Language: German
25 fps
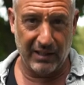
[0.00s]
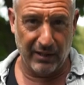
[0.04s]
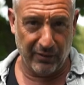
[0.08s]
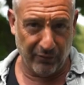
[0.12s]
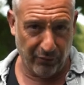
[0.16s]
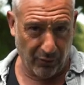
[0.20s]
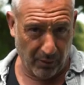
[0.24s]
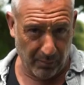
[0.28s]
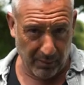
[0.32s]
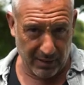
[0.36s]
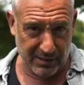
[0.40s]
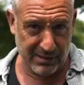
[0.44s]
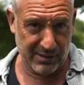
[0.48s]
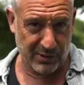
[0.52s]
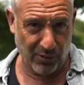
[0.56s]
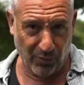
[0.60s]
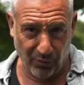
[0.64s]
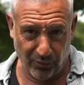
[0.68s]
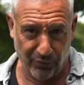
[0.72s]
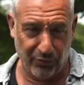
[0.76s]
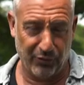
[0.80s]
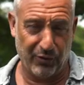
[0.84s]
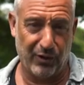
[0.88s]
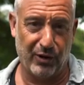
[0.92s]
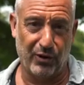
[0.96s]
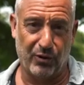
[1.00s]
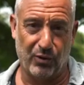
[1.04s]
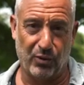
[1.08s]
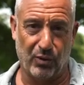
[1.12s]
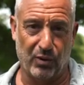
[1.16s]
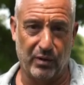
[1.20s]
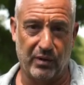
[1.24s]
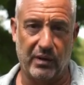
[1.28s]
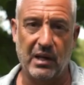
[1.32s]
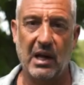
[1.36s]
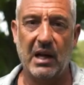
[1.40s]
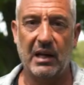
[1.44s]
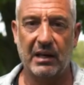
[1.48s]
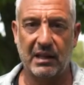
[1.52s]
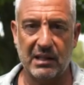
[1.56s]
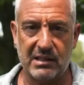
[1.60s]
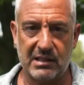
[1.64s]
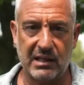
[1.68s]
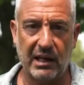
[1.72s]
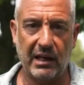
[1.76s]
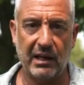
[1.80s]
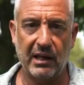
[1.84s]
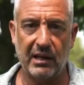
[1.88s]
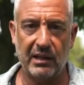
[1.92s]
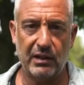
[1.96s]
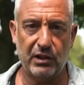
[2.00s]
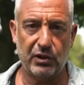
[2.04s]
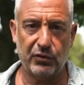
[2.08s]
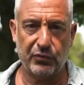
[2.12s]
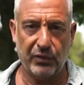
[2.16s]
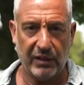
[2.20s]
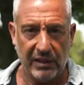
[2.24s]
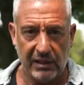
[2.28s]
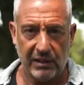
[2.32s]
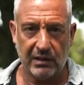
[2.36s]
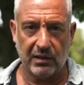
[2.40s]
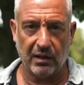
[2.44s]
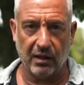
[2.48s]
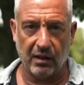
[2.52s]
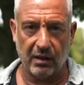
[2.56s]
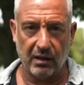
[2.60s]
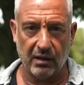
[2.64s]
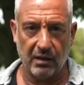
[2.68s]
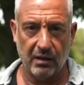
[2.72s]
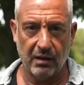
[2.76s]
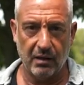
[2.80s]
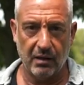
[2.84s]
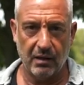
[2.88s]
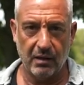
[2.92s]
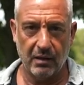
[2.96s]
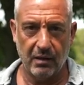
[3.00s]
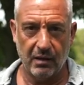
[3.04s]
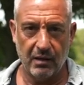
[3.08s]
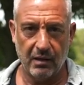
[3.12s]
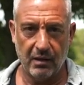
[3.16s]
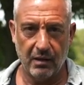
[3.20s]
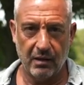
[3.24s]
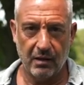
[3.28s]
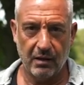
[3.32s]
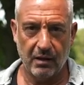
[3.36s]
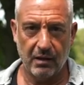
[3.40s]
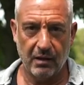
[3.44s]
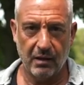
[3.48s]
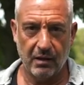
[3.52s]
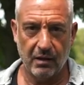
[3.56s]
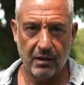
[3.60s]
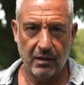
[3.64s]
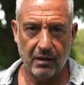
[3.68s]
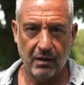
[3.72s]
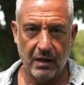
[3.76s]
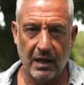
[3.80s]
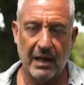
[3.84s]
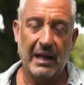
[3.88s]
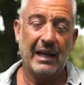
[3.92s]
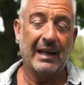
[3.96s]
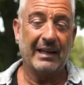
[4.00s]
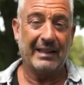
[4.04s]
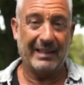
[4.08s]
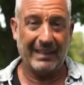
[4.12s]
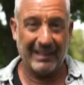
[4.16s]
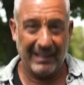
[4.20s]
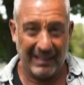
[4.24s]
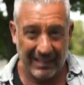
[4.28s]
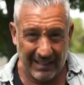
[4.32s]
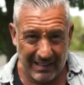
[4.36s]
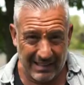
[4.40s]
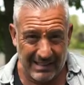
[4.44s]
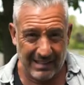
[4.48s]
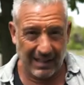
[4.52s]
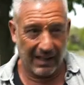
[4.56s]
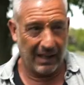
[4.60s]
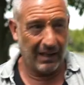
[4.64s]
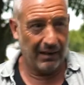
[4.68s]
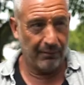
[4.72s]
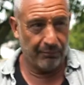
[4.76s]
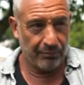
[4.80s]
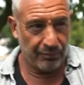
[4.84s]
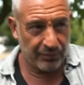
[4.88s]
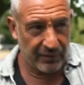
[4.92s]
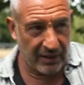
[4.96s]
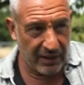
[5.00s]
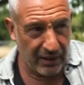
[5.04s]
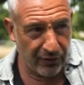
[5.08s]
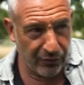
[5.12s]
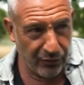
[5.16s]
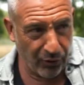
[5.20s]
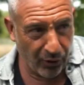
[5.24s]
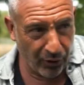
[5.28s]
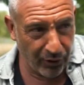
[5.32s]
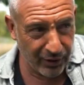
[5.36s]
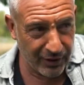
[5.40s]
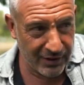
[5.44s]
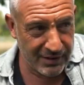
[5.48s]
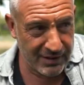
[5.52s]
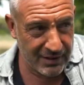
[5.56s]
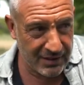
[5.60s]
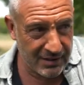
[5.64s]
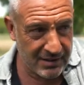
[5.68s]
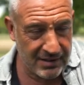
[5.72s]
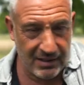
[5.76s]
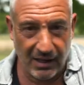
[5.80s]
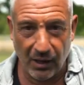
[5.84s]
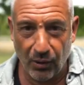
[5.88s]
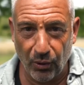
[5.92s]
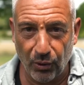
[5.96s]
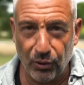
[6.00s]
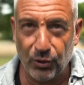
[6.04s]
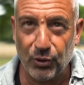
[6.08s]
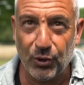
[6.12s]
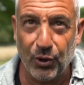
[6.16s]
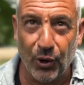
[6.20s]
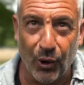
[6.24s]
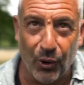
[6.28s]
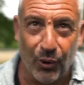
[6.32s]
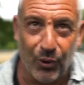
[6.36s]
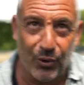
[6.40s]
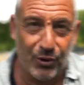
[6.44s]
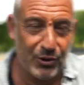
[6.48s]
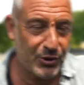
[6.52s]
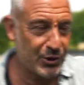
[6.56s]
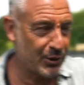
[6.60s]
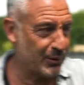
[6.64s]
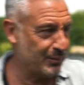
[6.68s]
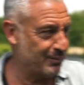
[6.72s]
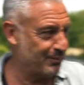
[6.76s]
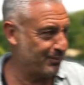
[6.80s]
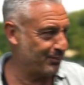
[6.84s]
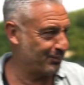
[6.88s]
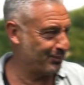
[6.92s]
Information für den Hund. Das kann er nicht filtern. Die Lisa, die hier vorne sitzt, auch ein Coach,